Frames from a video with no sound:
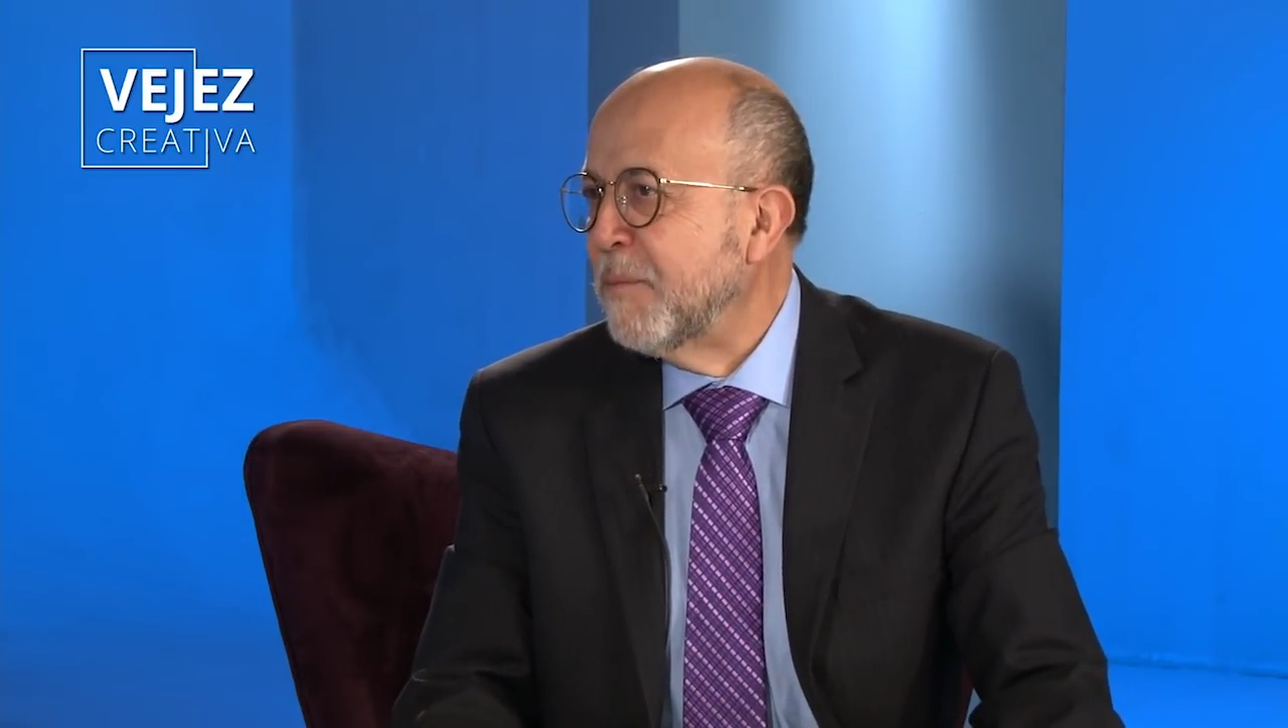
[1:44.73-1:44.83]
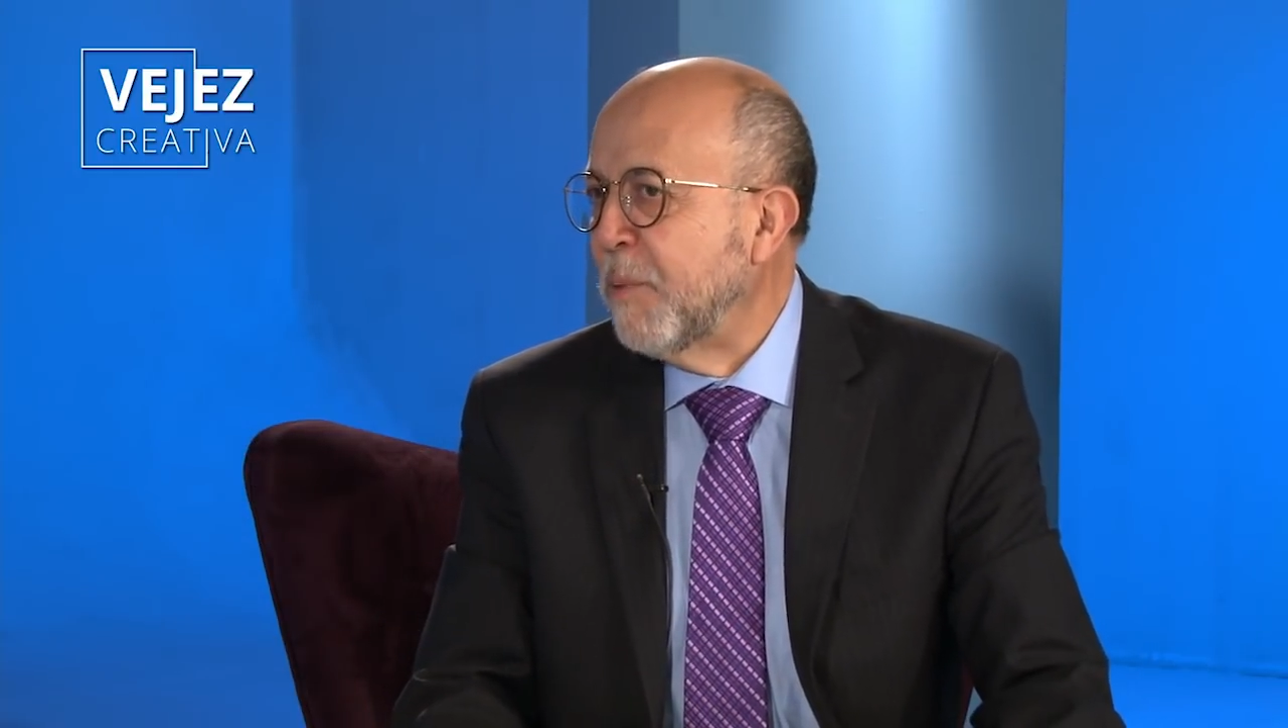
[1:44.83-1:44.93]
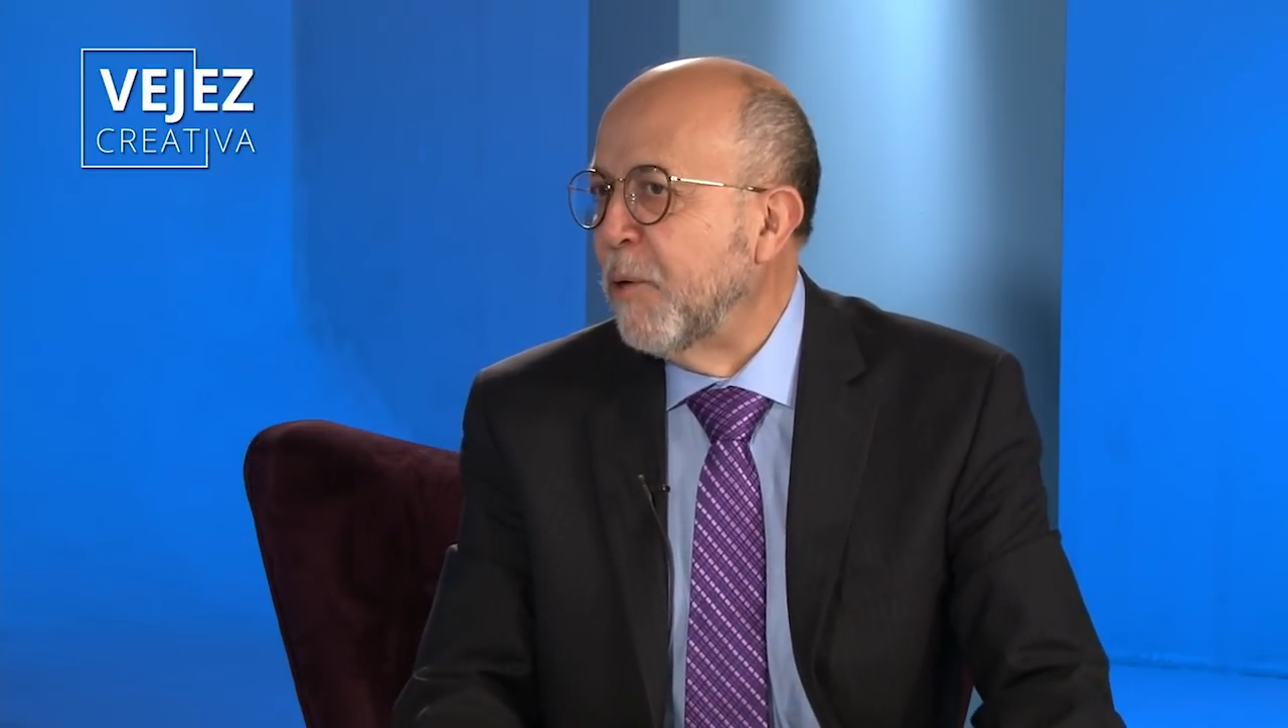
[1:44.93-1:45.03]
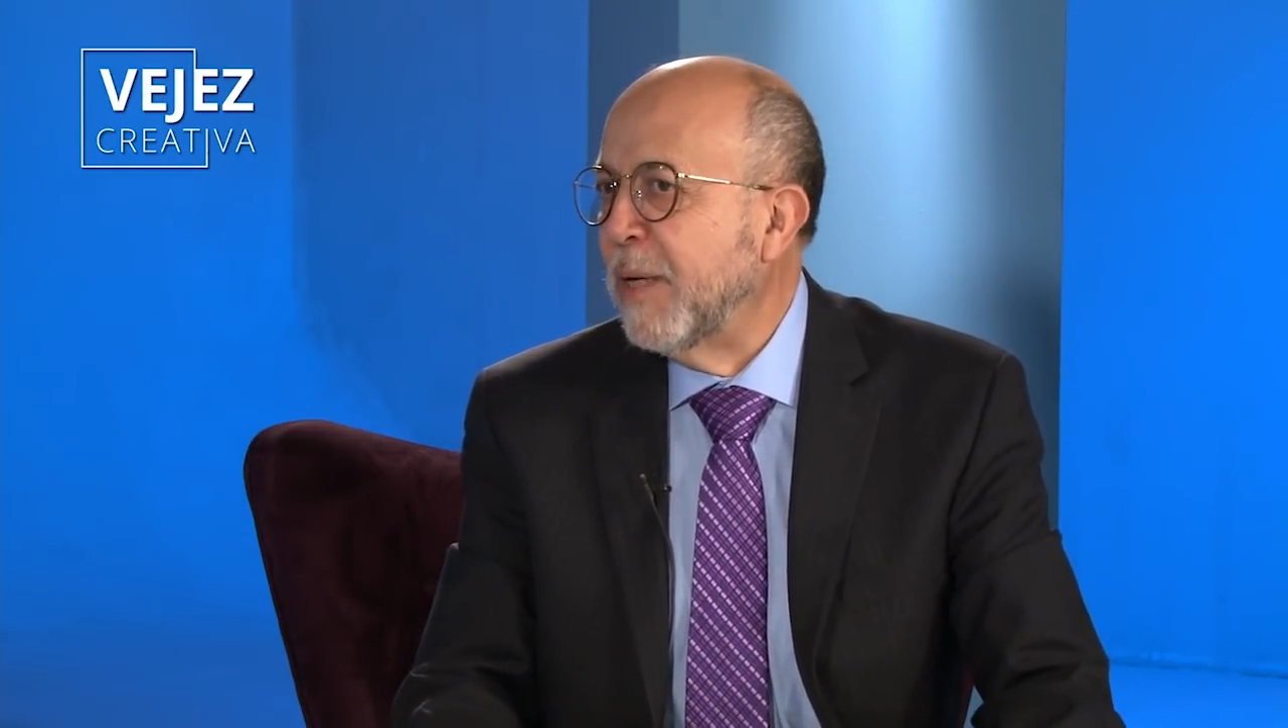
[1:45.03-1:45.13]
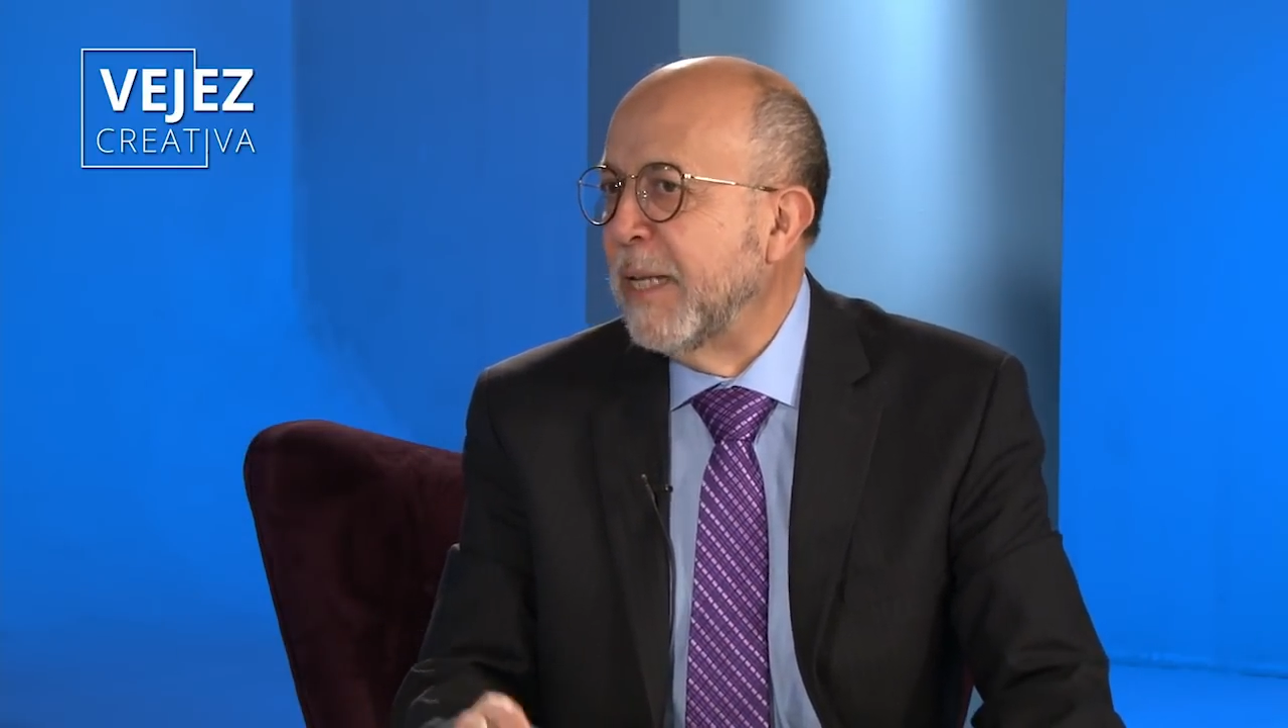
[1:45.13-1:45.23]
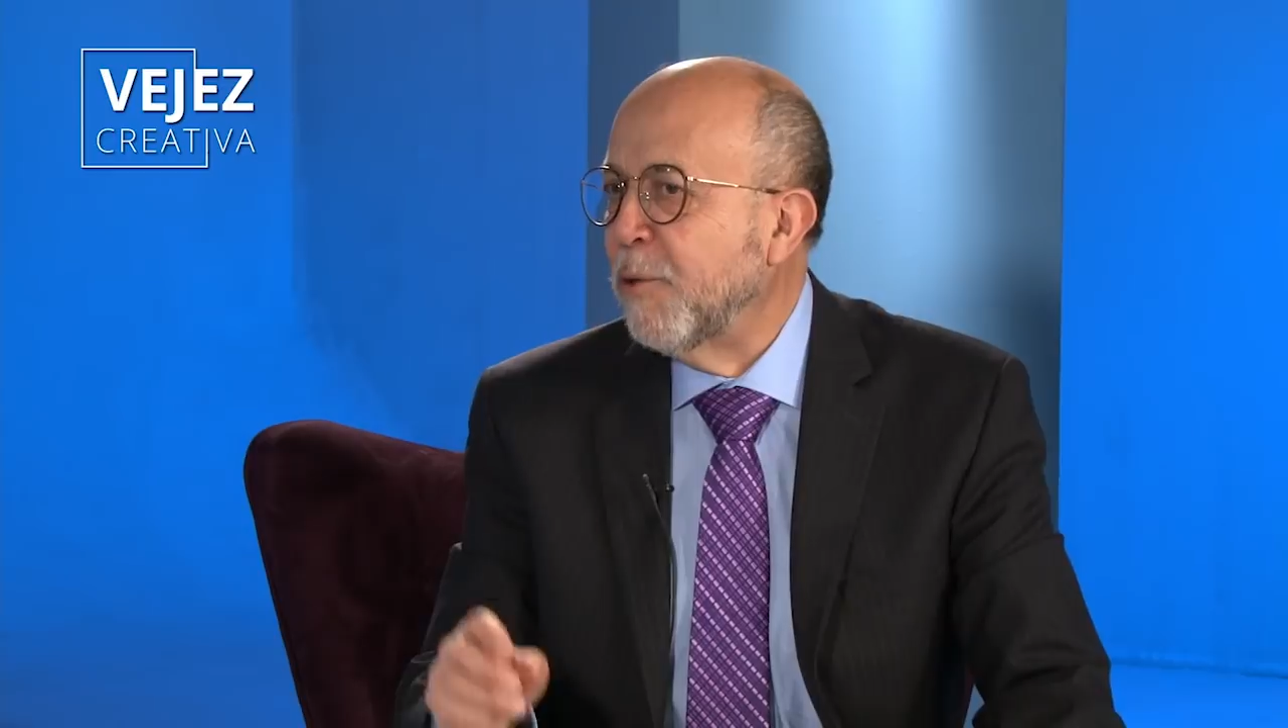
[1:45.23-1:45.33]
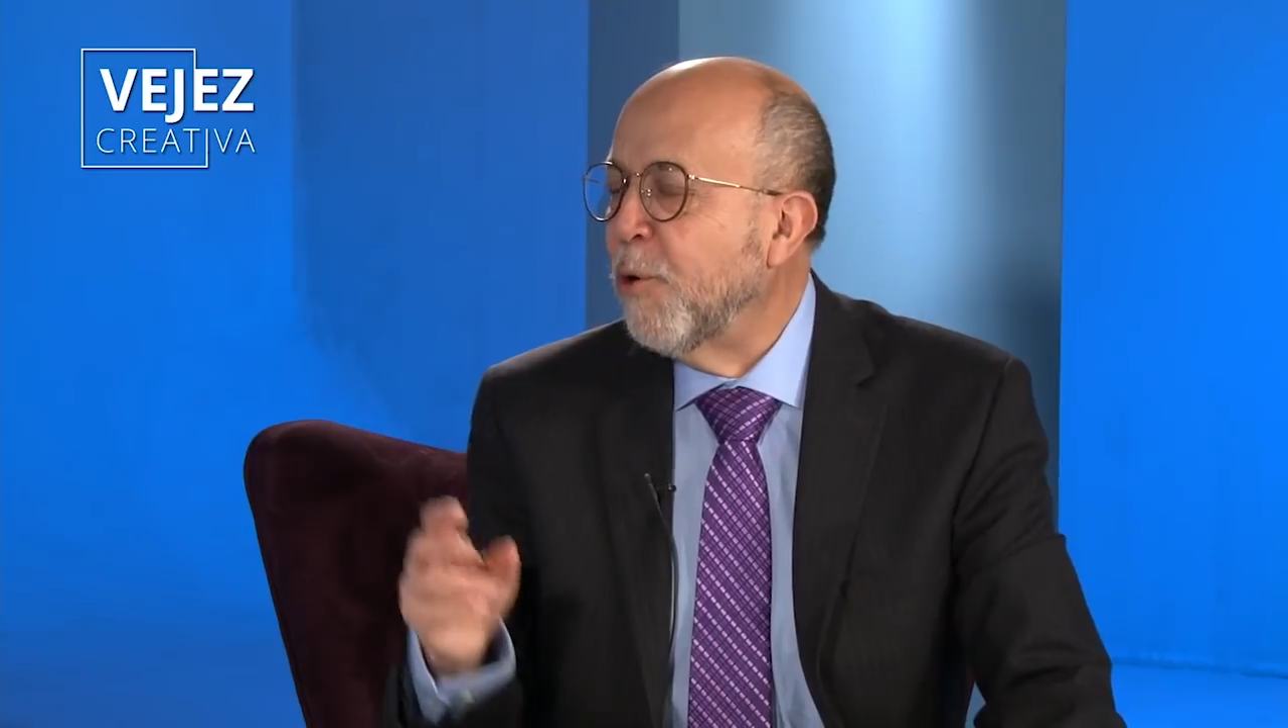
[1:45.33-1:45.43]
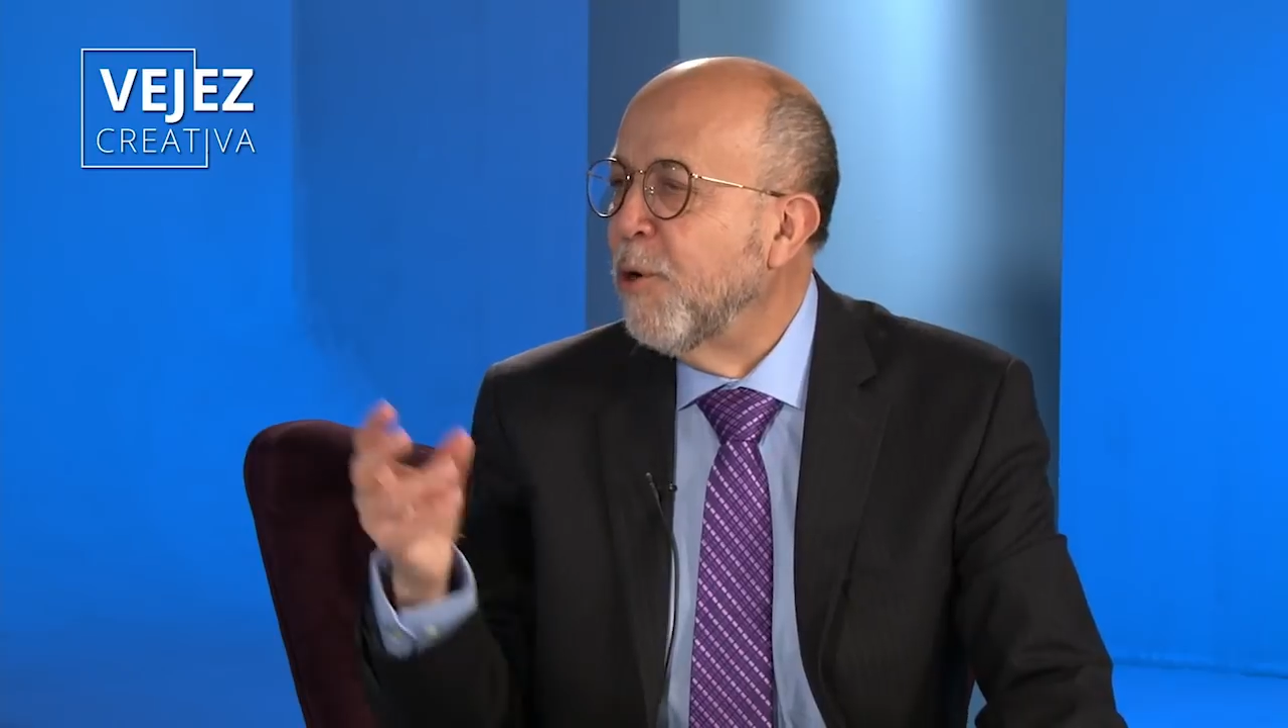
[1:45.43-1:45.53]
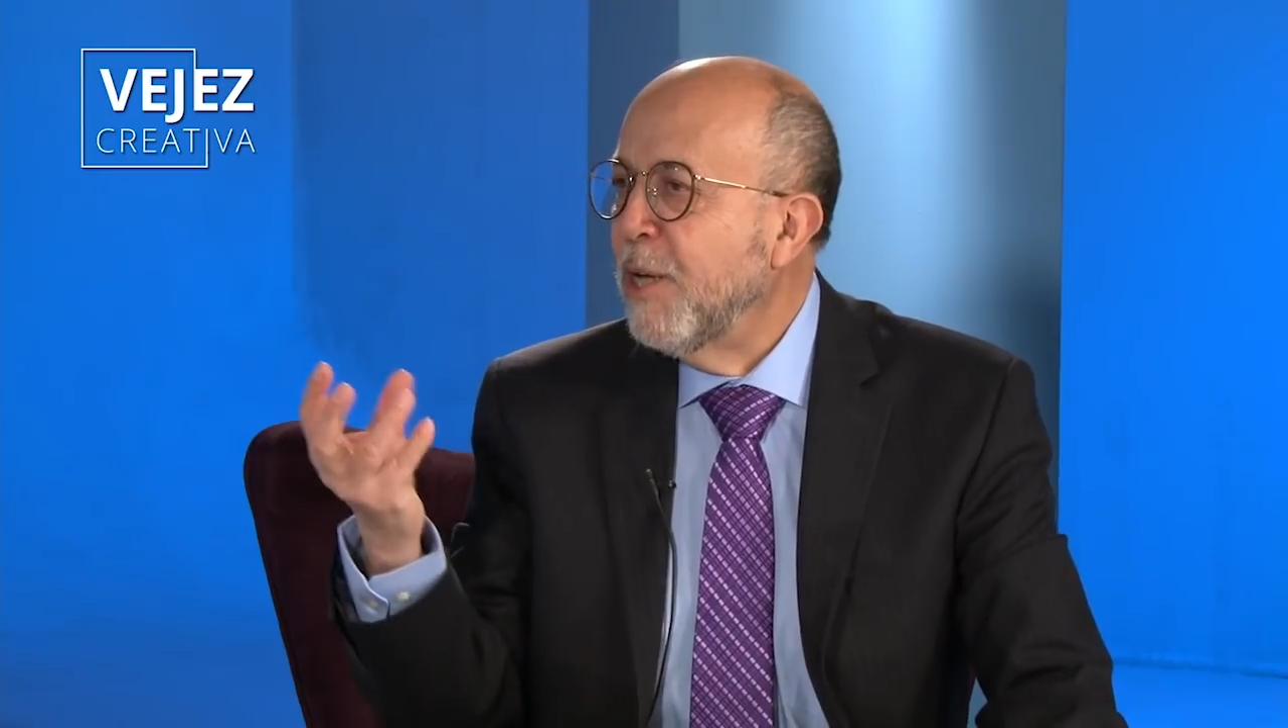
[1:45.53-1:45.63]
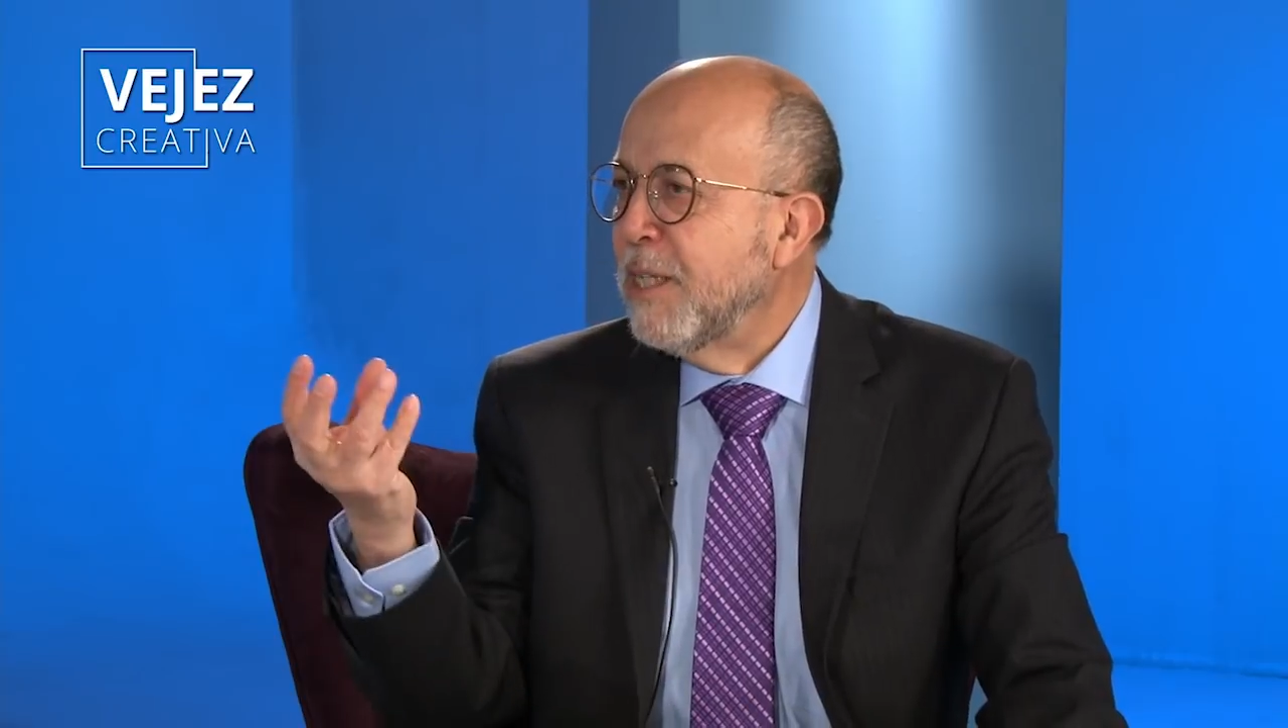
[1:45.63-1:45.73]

pero que no